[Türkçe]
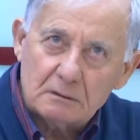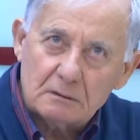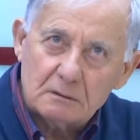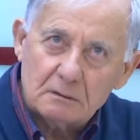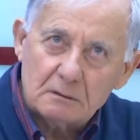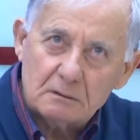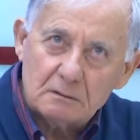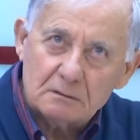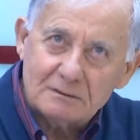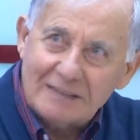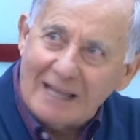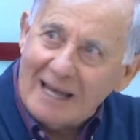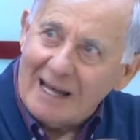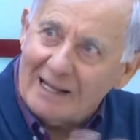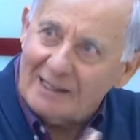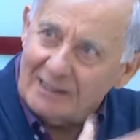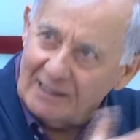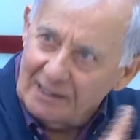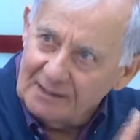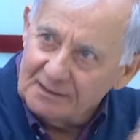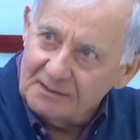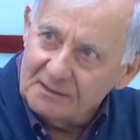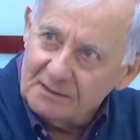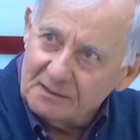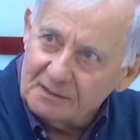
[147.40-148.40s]

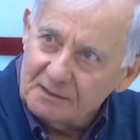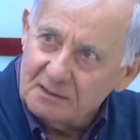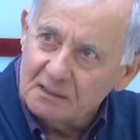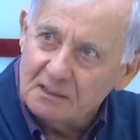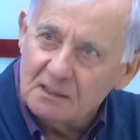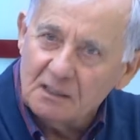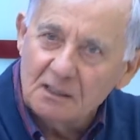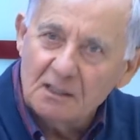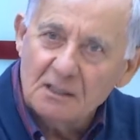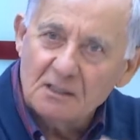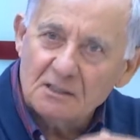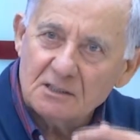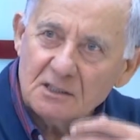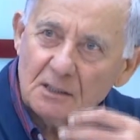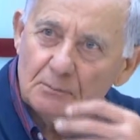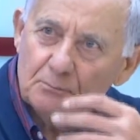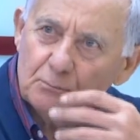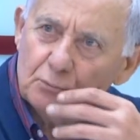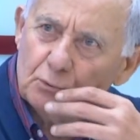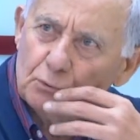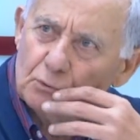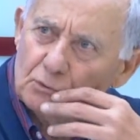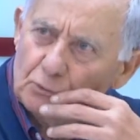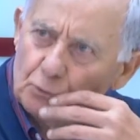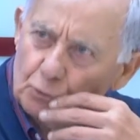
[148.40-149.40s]
değerlendirdi. İşte
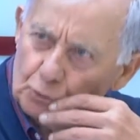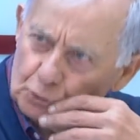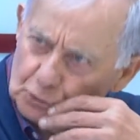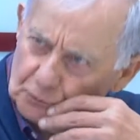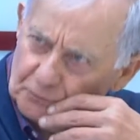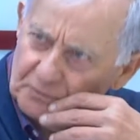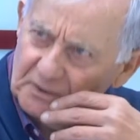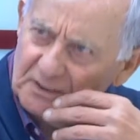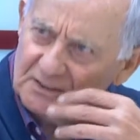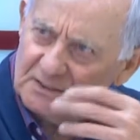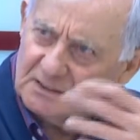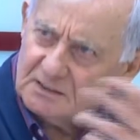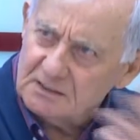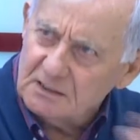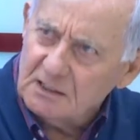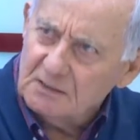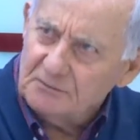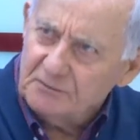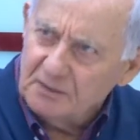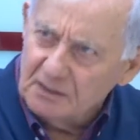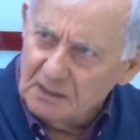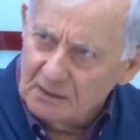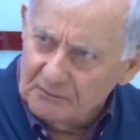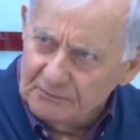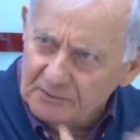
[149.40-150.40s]
Yusuf yazıcılar
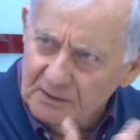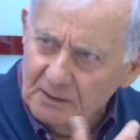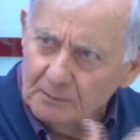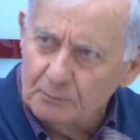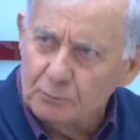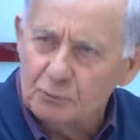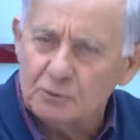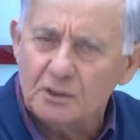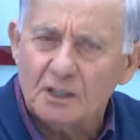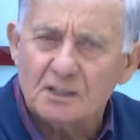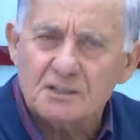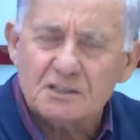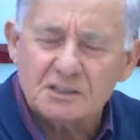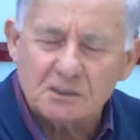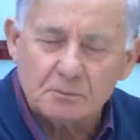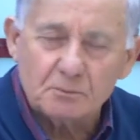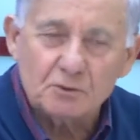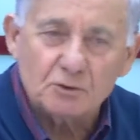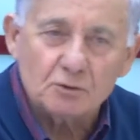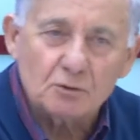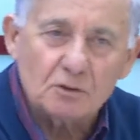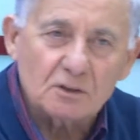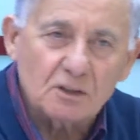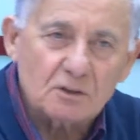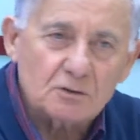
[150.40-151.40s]
falan filan tabii, buradan tabii. çıkmıştı
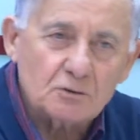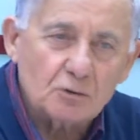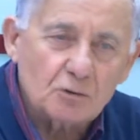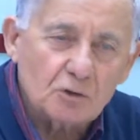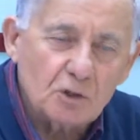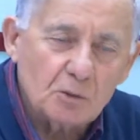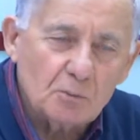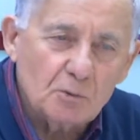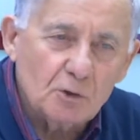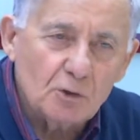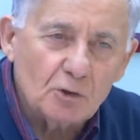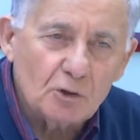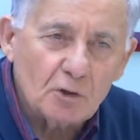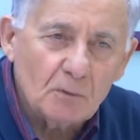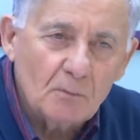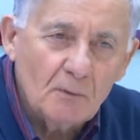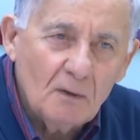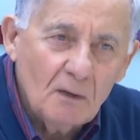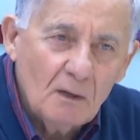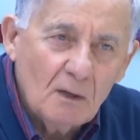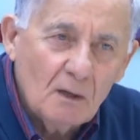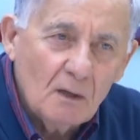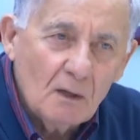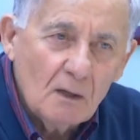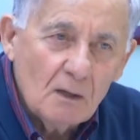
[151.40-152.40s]
oradan çok tabii. iyi biliyorum.
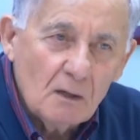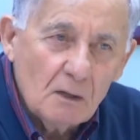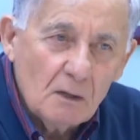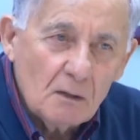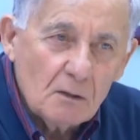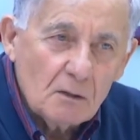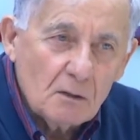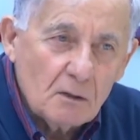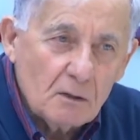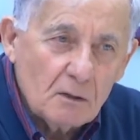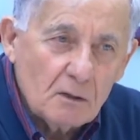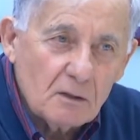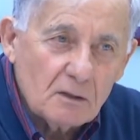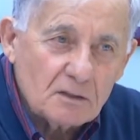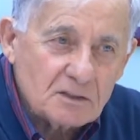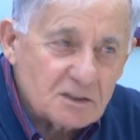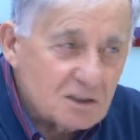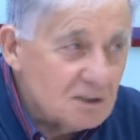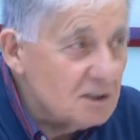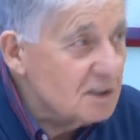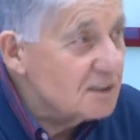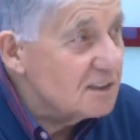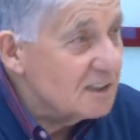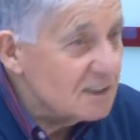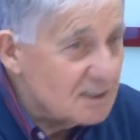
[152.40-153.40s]
Tabii. E,
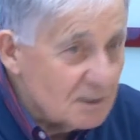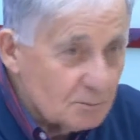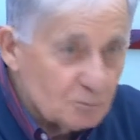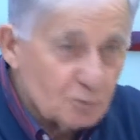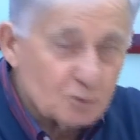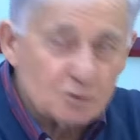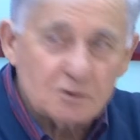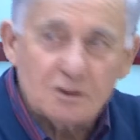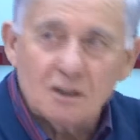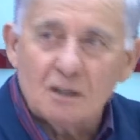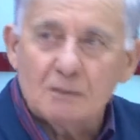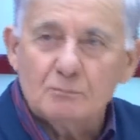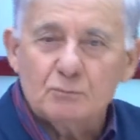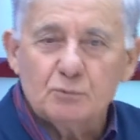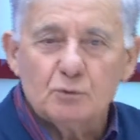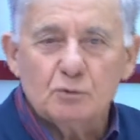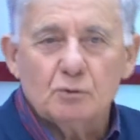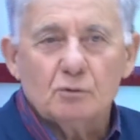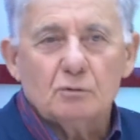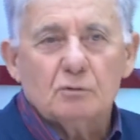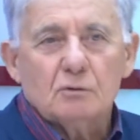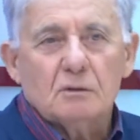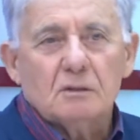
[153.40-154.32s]
şimdiki burada bu e,